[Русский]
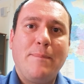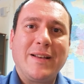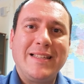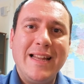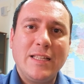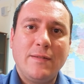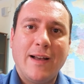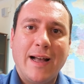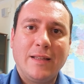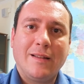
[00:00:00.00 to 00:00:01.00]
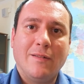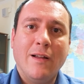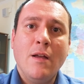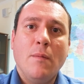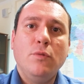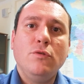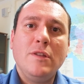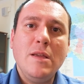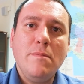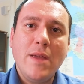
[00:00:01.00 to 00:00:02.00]
И последствия от этого
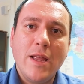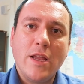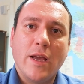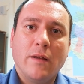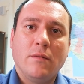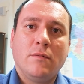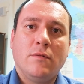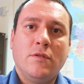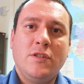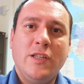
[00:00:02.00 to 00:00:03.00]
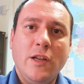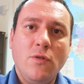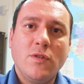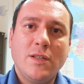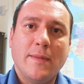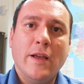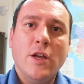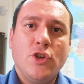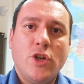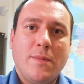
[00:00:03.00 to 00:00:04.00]
будут не менее серьезными,
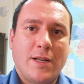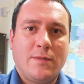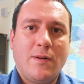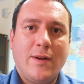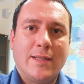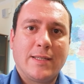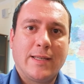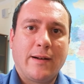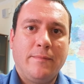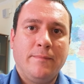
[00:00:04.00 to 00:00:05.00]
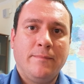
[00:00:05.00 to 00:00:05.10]
чем развал СССР.